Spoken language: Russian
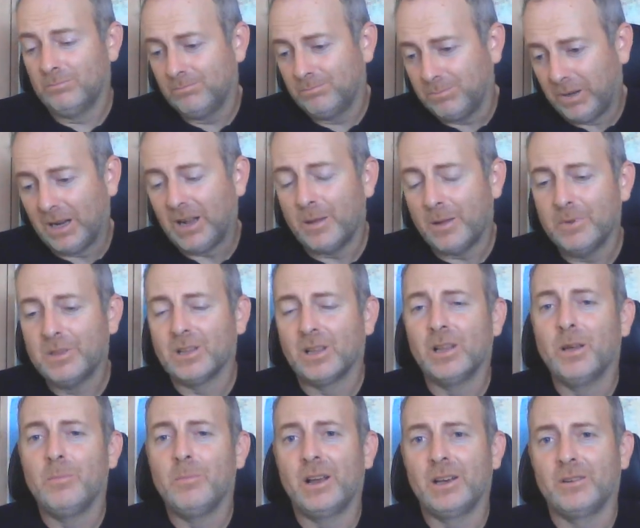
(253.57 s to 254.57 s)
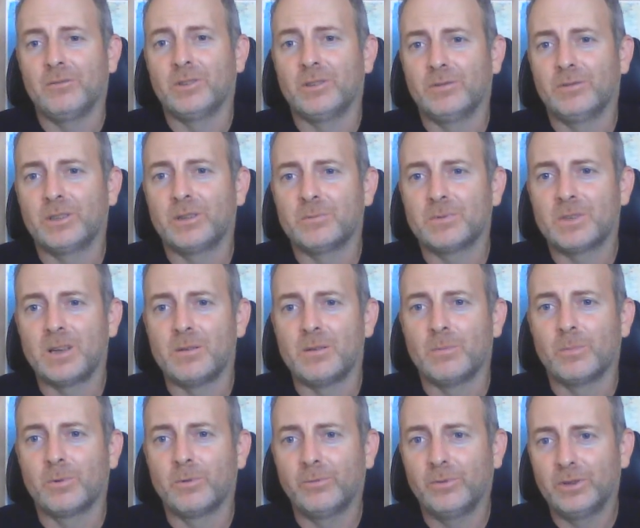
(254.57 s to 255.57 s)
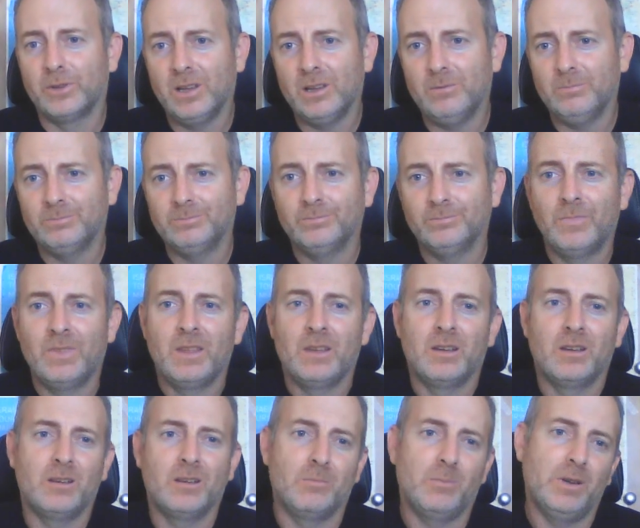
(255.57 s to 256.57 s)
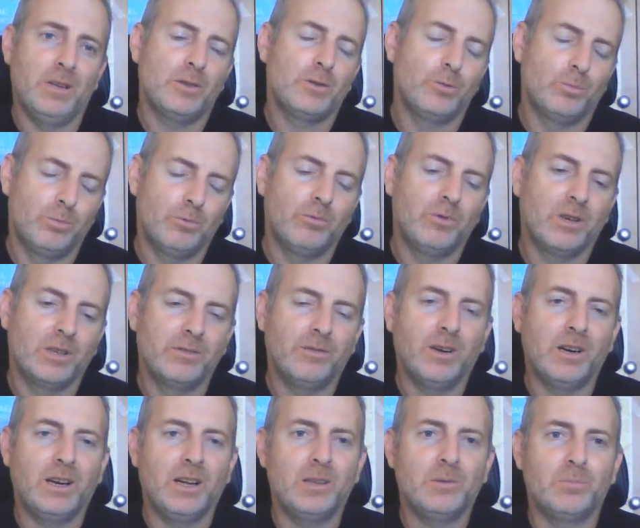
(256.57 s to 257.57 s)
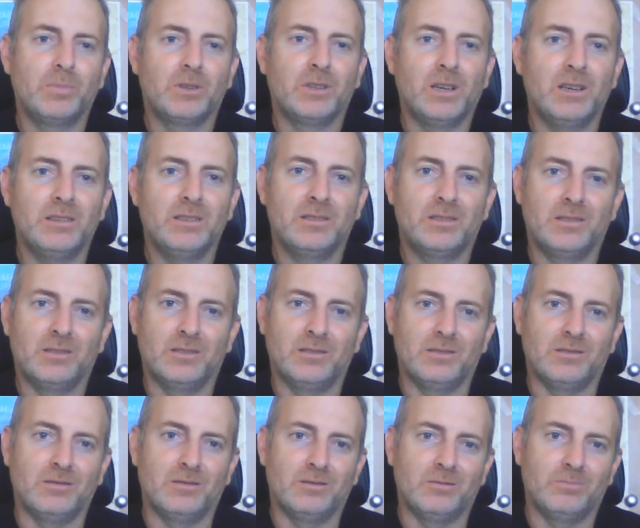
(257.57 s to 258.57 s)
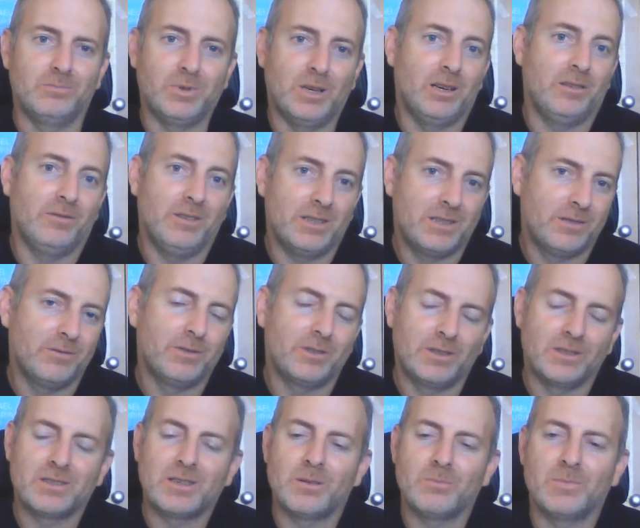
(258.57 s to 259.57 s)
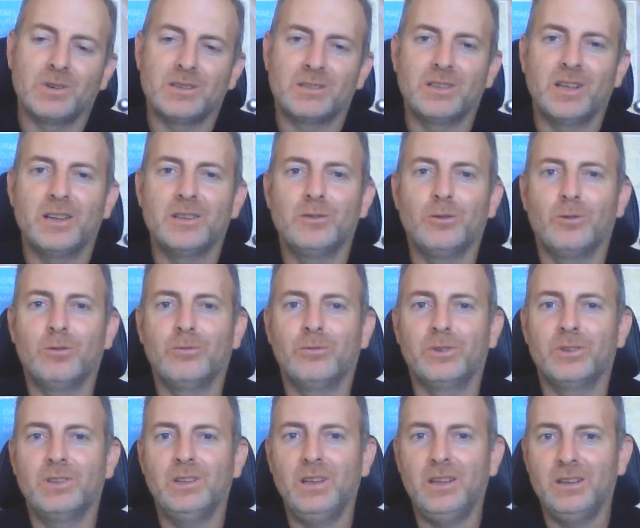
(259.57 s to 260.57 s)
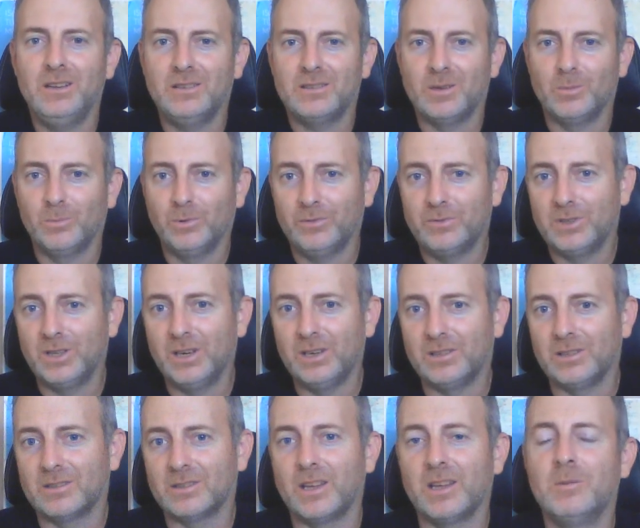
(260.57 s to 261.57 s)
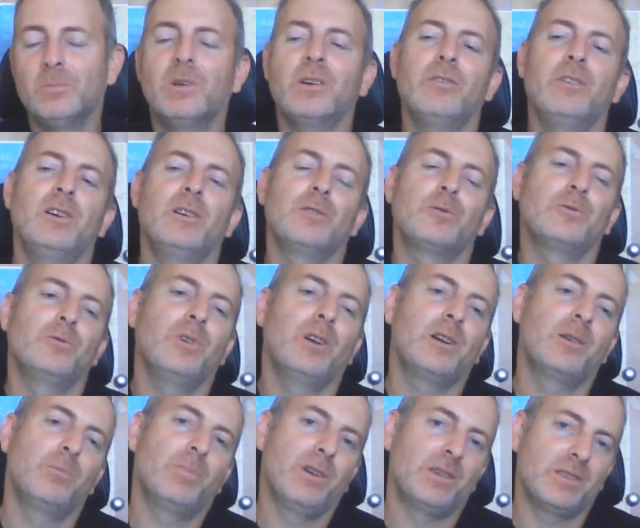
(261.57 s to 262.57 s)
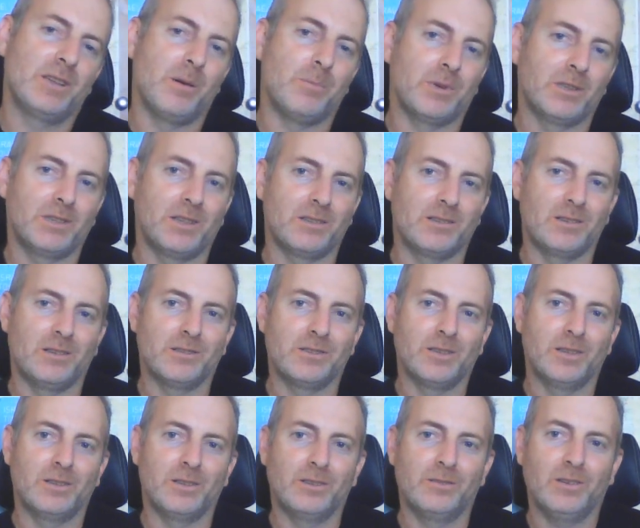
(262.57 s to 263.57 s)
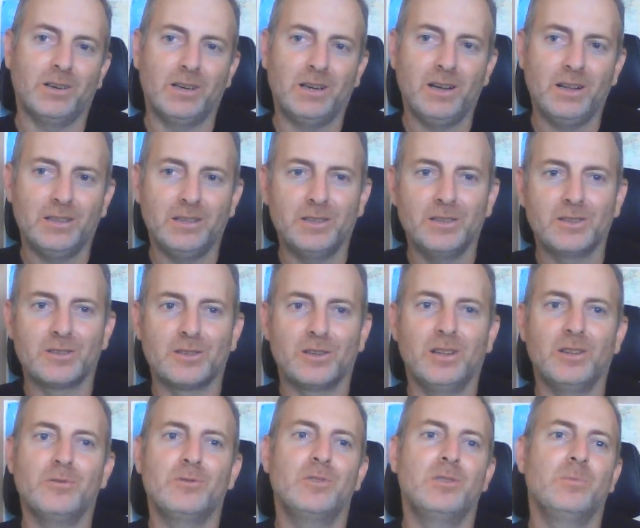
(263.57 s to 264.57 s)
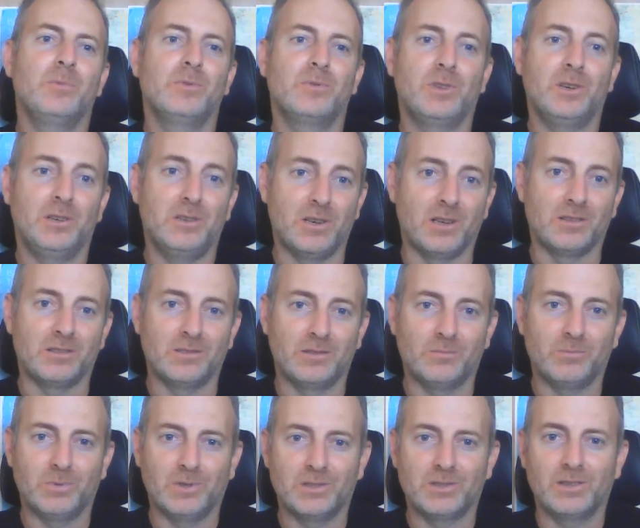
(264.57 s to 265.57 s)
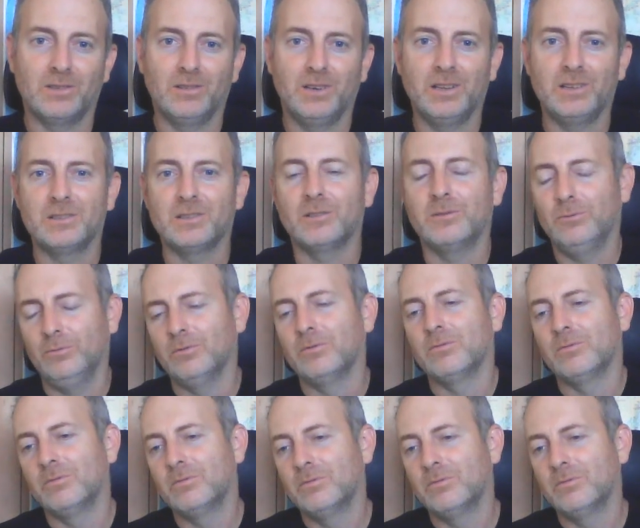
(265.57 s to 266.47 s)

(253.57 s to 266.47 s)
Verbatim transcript: пока меня ломали вот в этом самом РУВД, Э, моя супруга адвокат пытались э, прорваться в это самое здание РУВД и со мной встретиться. А им говорили, что якобы я сам отказался от адвоката и не желаю с ними встречаться. Представляете? Ну,